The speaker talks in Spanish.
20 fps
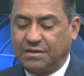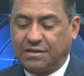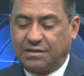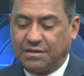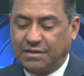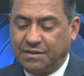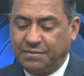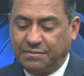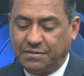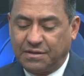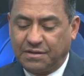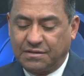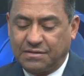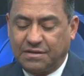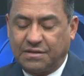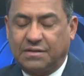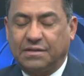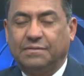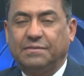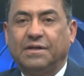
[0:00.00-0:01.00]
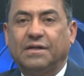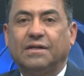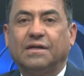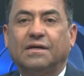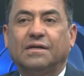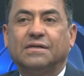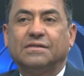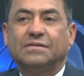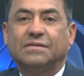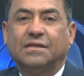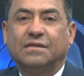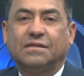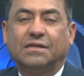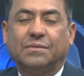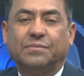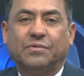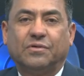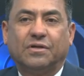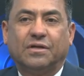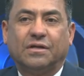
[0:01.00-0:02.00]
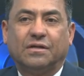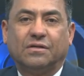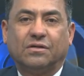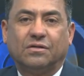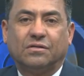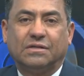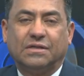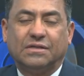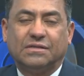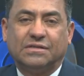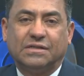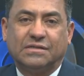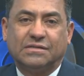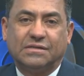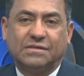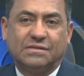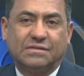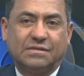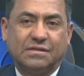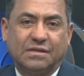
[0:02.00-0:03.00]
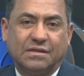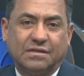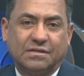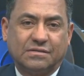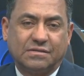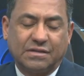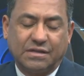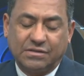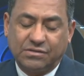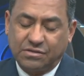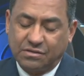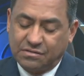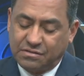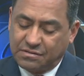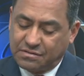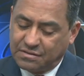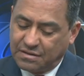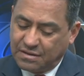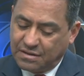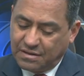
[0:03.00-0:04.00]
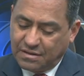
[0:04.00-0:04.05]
terribles, terrible dar este tipo de noticias, estos hechos